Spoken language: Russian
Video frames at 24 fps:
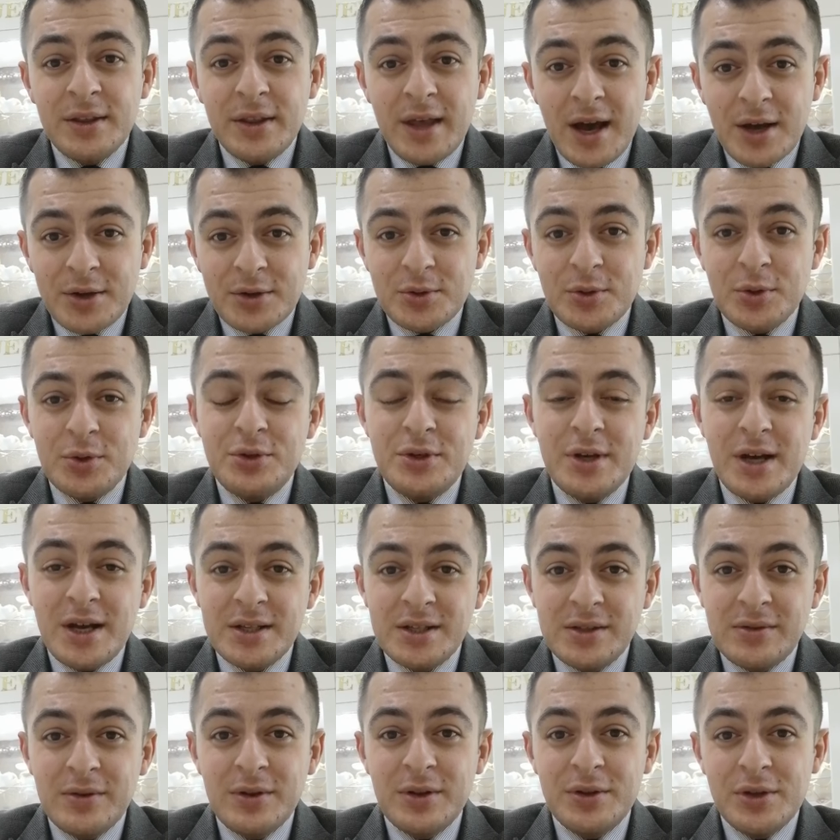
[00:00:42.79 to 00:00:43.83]
также
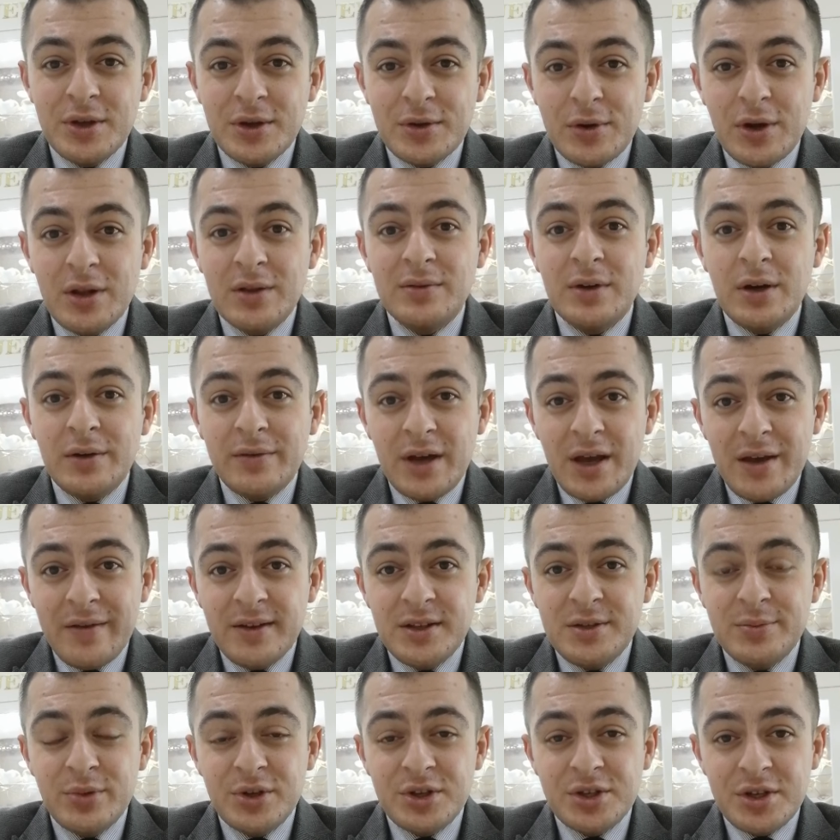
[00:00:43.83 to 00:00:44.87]
участвовал Никол
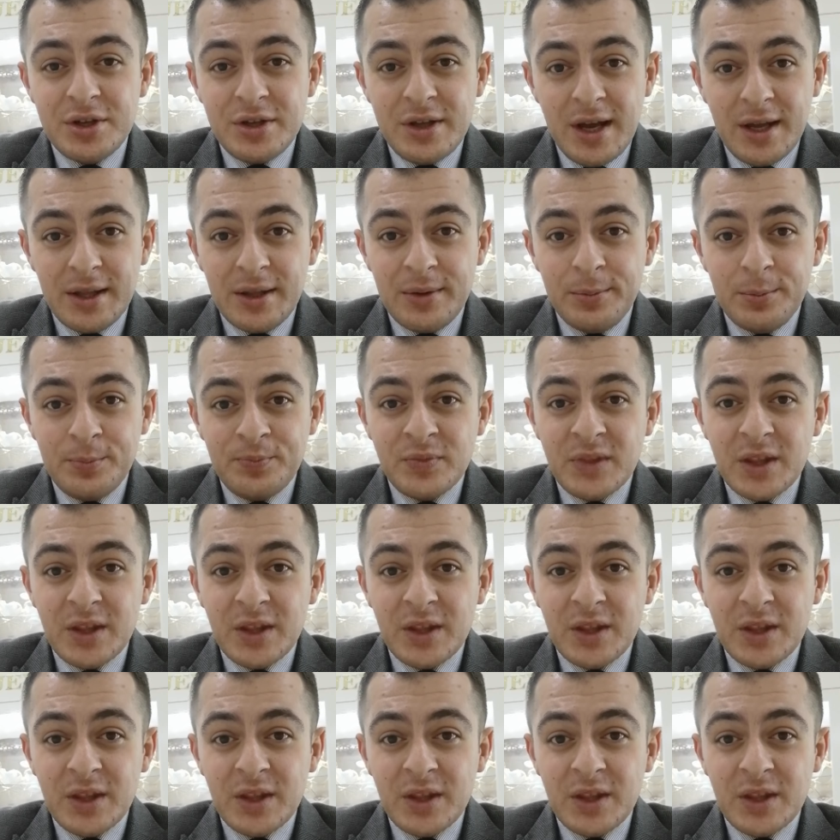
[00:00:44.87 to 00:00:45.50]
Валаевич Пашинян.